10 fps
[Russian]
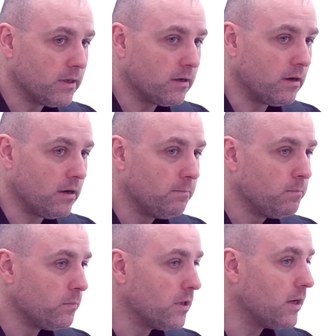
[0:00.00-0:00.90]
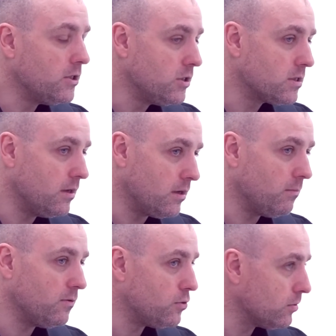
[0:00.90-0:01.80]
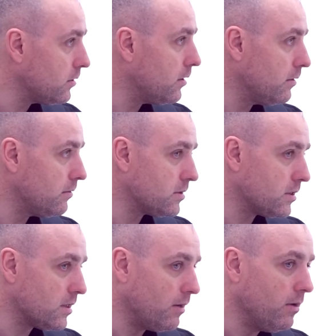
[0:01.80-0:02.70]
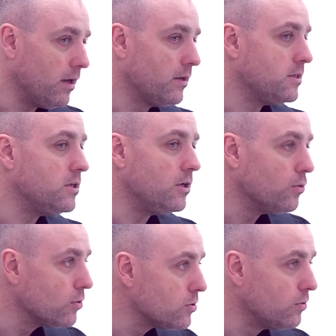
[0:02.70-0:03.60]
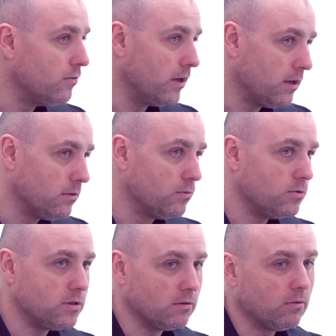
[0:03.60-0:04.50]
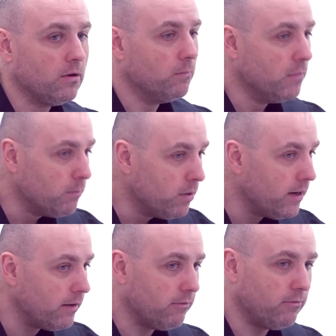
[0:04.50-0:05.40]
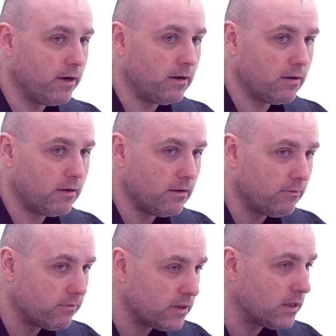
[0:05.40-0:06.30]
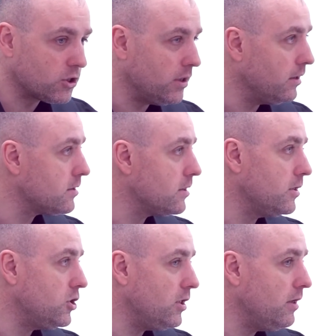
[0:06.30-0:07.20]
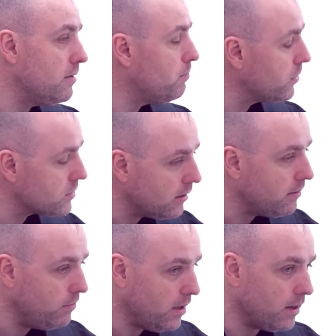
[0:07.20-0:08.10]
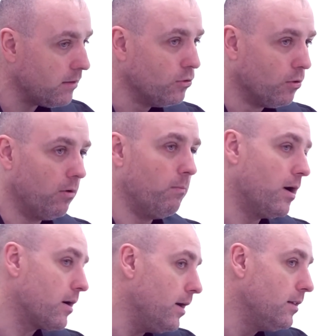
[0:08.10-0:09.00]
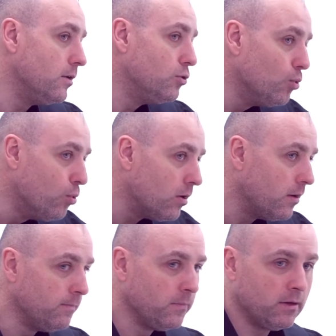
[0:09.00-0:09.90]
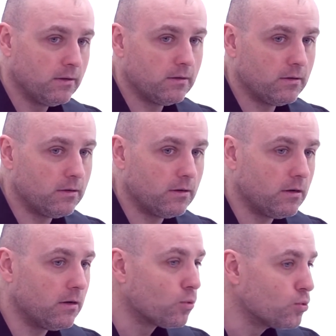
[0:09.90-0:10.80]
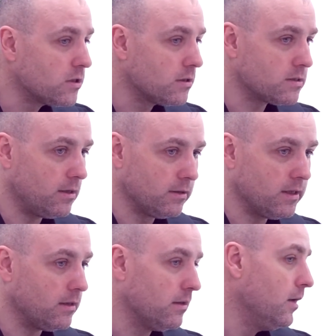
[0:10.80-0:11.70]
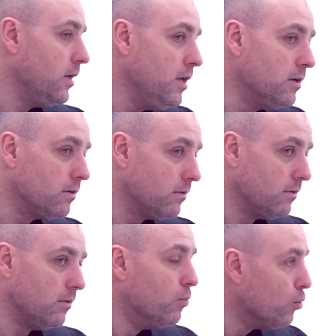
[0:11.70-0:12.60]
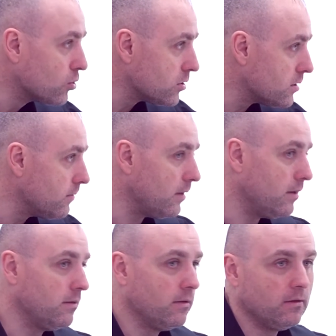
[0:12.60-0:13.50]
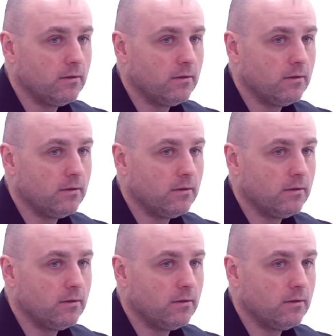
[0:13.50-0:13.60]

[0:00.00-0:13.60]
такая многочисленная армия все-таки составляла серьезную военную силу. Мы были в, э, в отношении оснащения послабее, но моральный дух э, русских солдат, их мужество